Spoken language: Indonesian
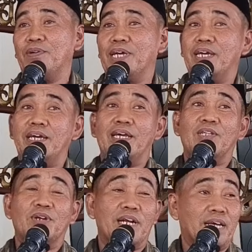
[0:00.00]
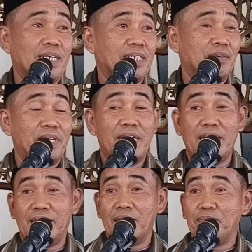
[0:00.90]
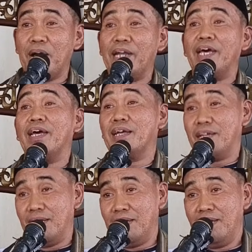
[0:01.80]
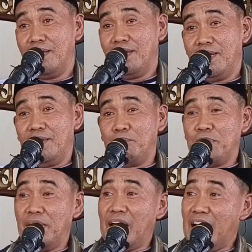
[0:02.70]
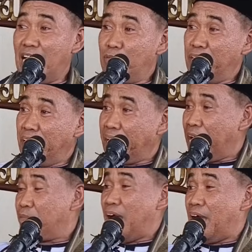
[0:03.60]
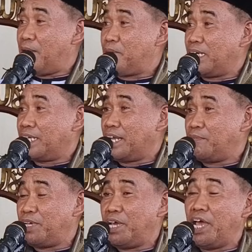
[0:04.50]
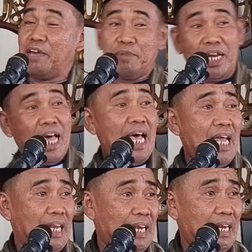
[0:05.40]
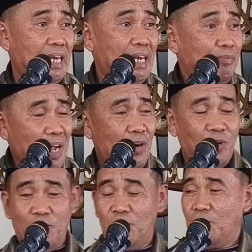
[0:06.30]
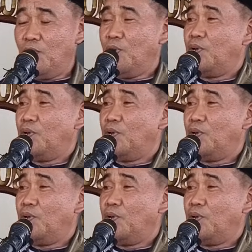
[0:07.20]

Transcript: Weh turina gesse wejenne tapana. Bilal bin Rabah apa kata Nabi? Hei Bilal, mago.